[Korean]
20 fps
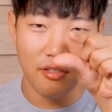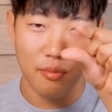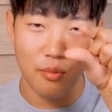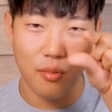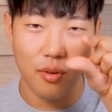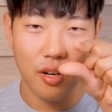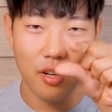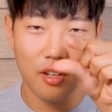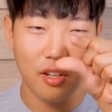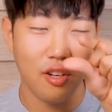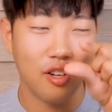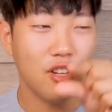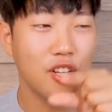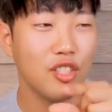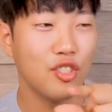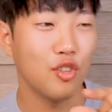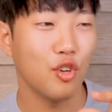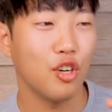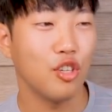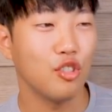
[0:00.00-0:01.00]
막 이렇게
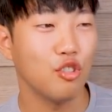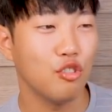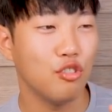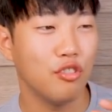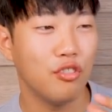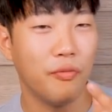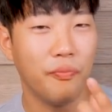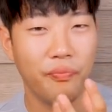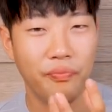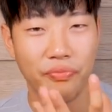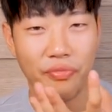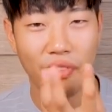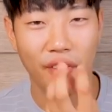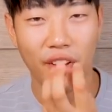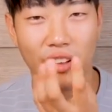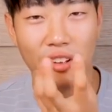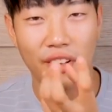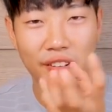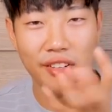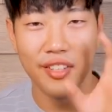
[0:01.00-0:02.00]
있어가지고
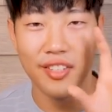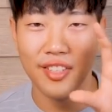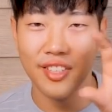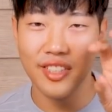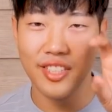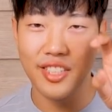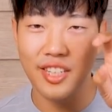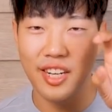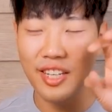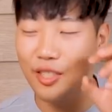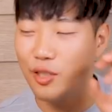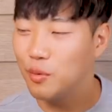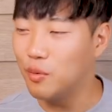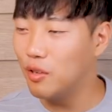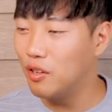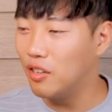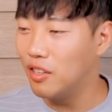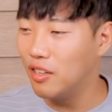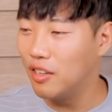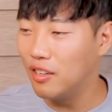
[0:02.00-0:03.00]
시간이 좀
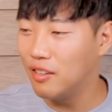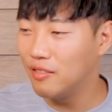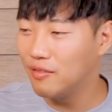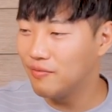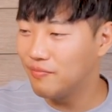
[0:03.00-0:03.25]
걸리네